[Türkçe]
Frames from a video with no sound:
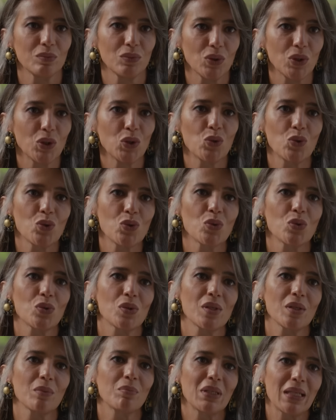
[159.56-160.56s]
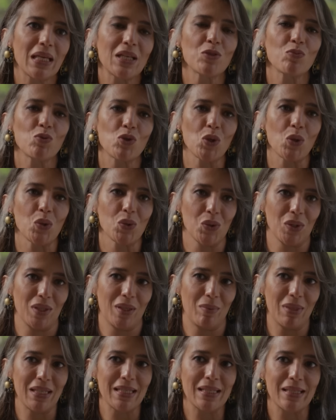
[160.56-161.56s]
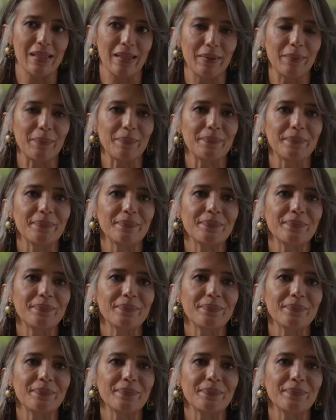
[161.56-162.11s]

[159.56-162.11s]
böyle yüz yüze bir geçmiş olsun demek istedim.